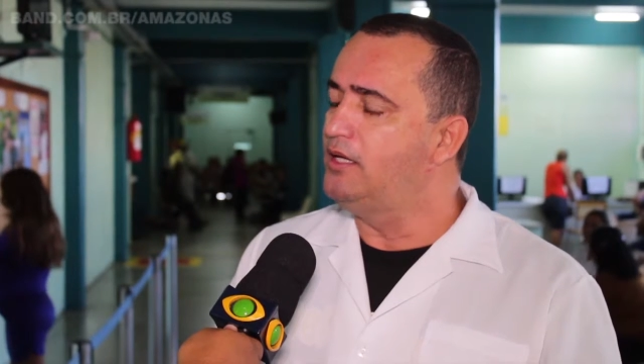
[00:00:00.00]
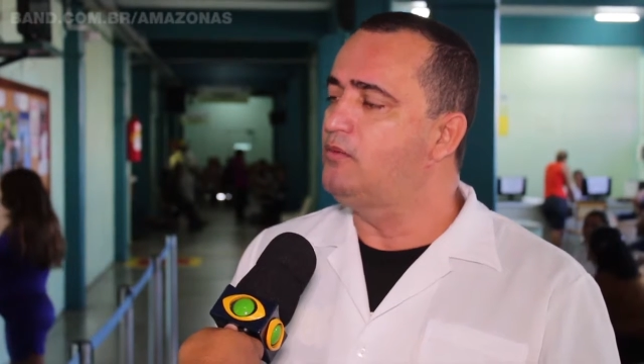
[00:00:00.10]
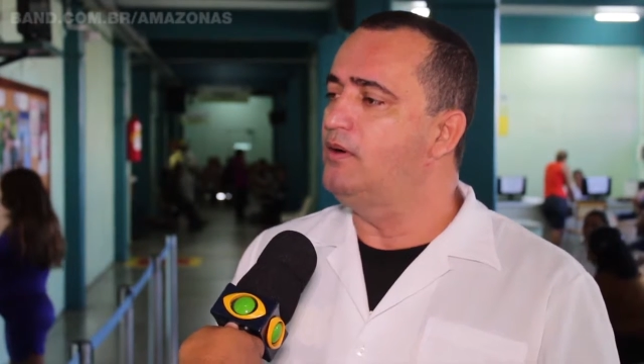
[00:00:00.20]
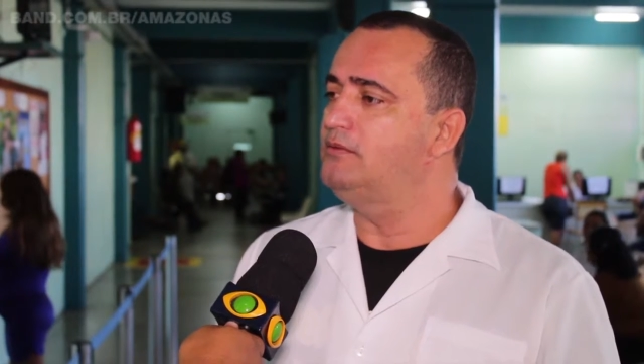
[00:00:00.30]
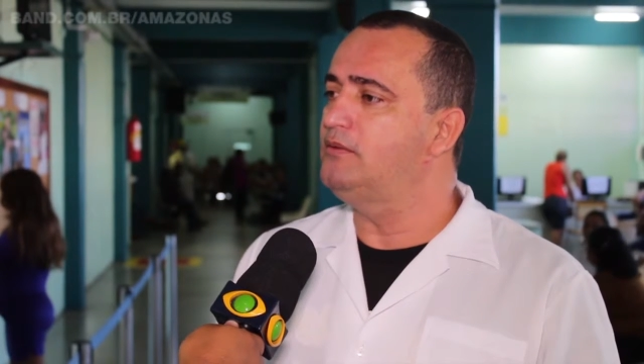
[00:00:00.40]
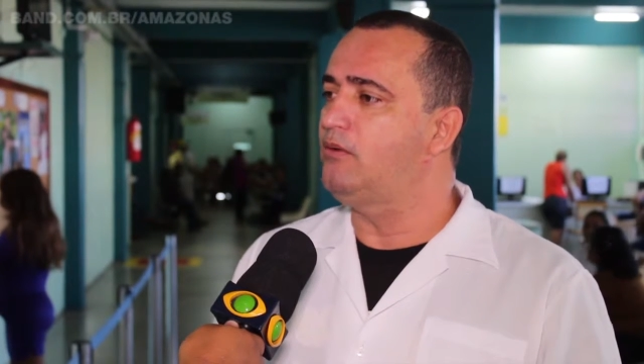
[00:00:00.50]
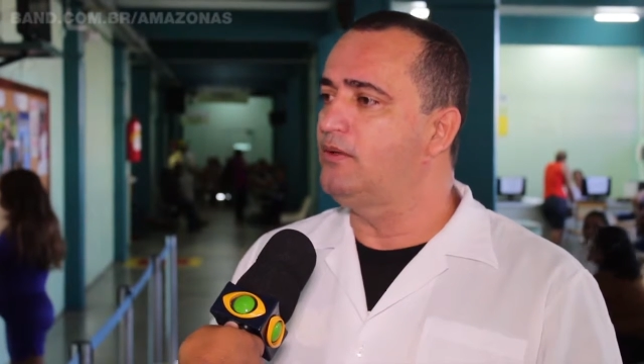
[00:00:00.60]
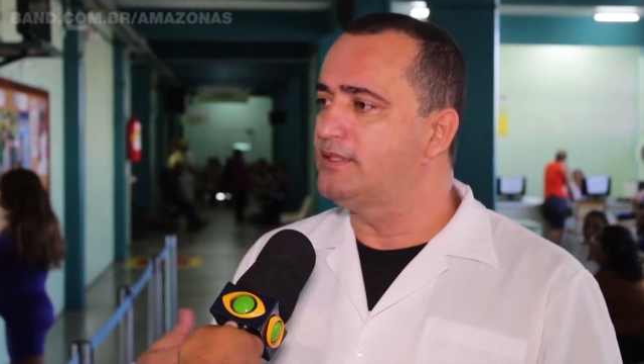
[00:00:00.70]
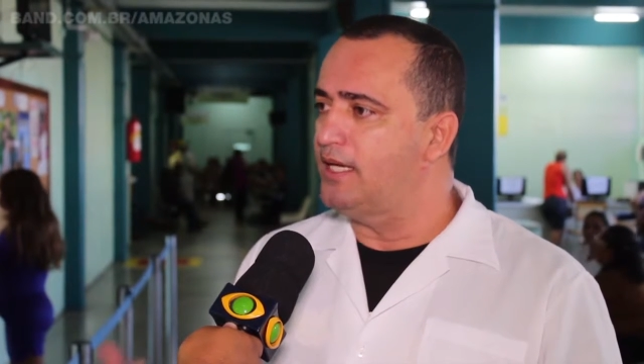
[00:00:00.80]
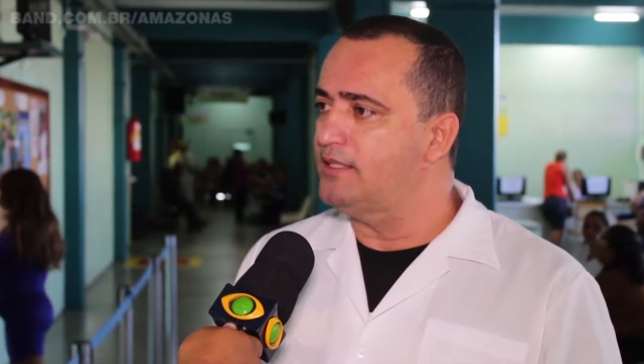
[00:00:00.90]
E quando
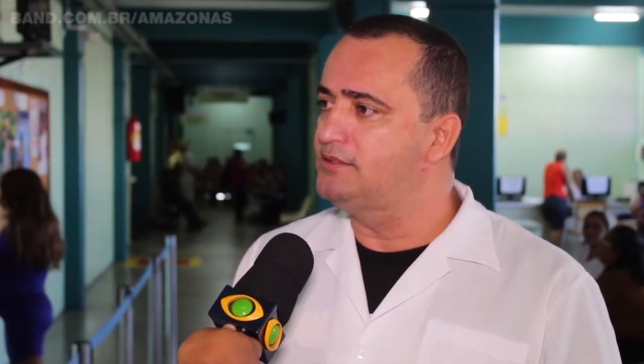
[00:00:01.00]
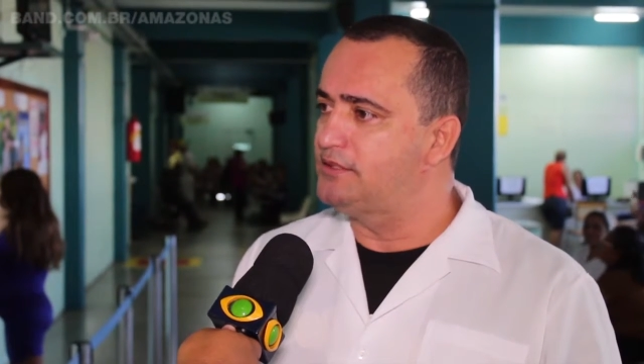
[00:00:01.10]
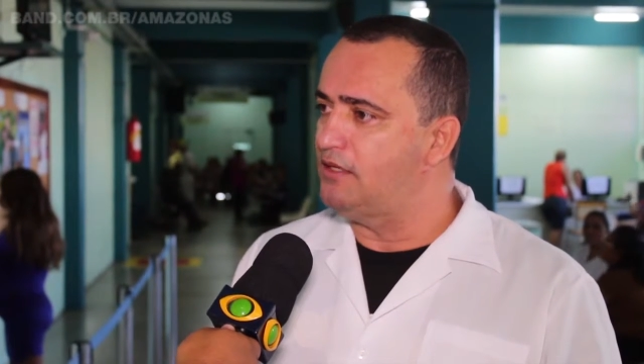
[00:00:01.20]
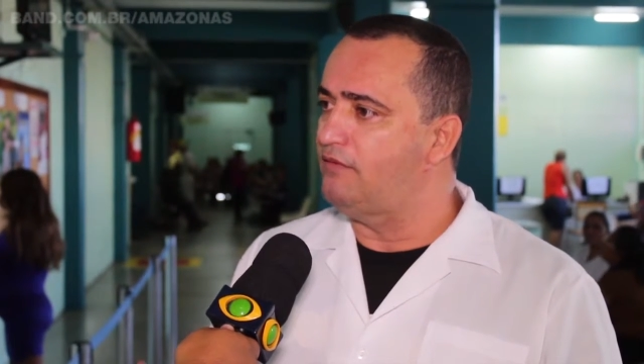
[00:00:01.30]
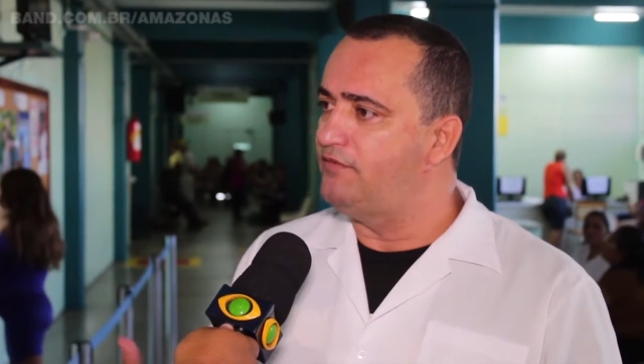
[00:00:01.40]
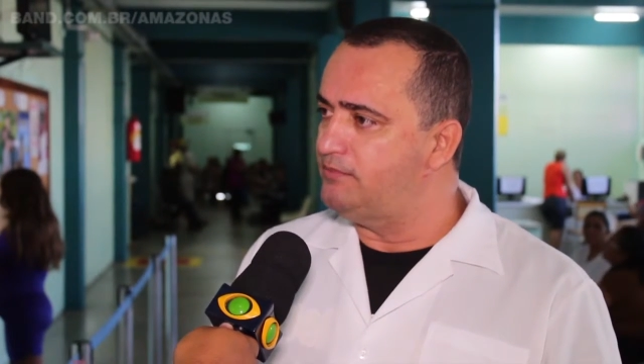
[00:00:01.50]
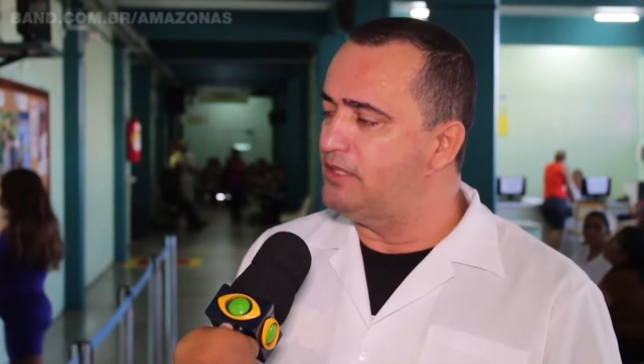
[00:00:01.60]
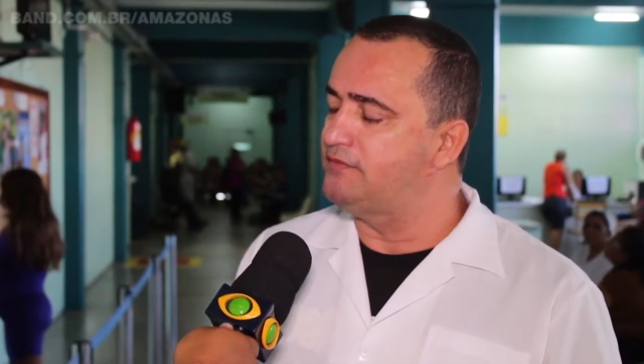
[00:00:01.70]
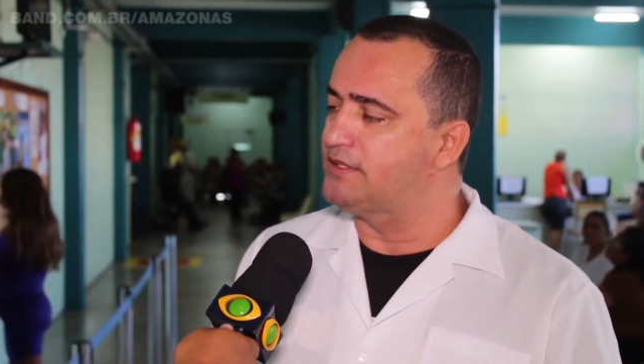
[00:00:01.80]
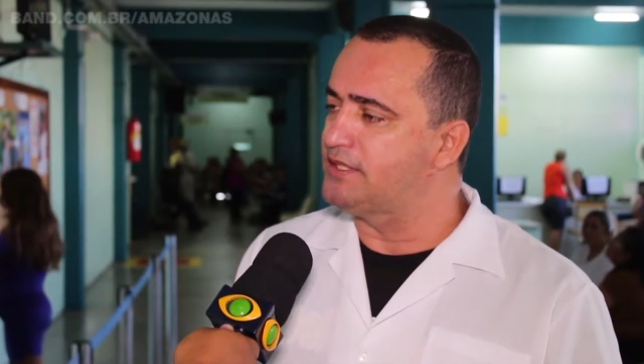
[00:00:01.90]
acontece de ter haver
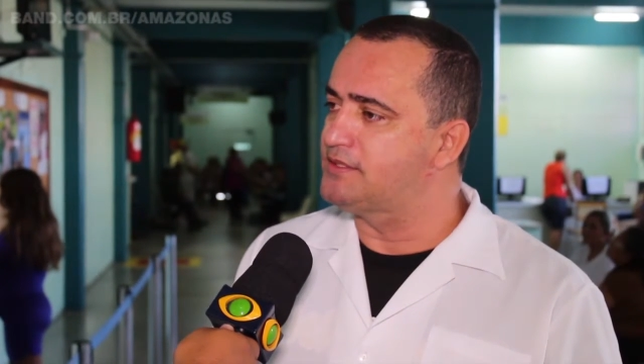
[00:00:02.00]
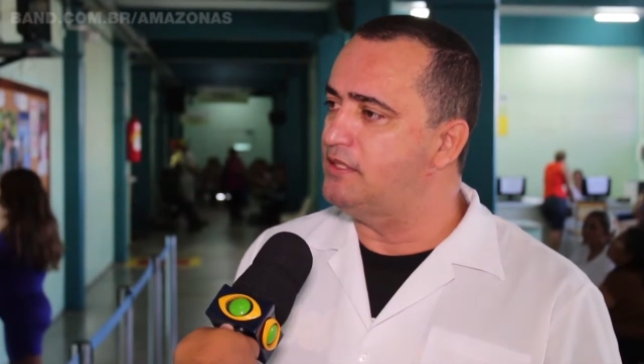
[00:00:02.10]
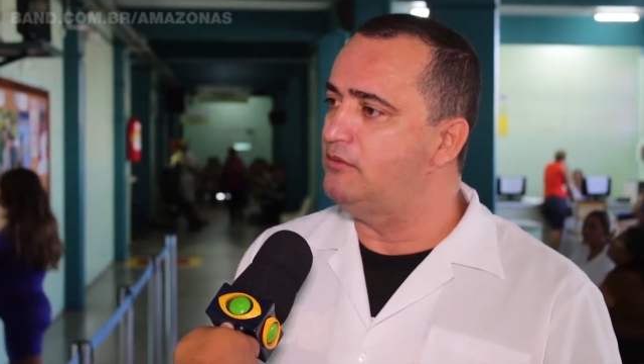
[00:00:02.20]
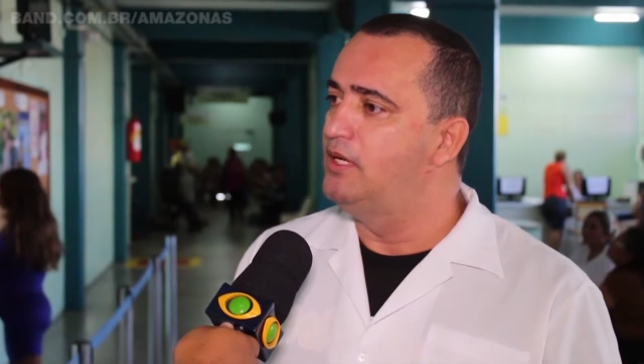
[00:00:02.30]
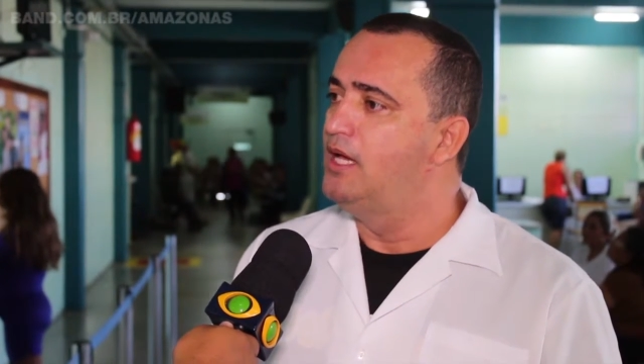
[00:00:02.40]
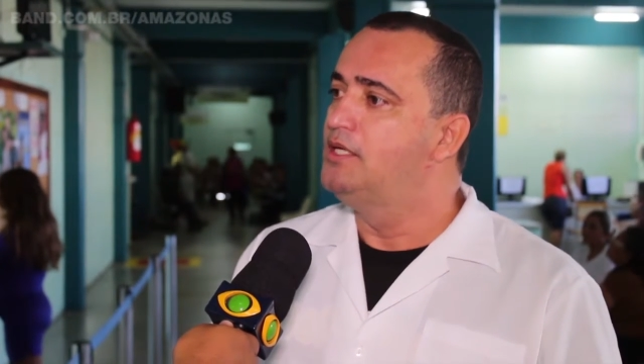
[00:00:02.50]
manifestação,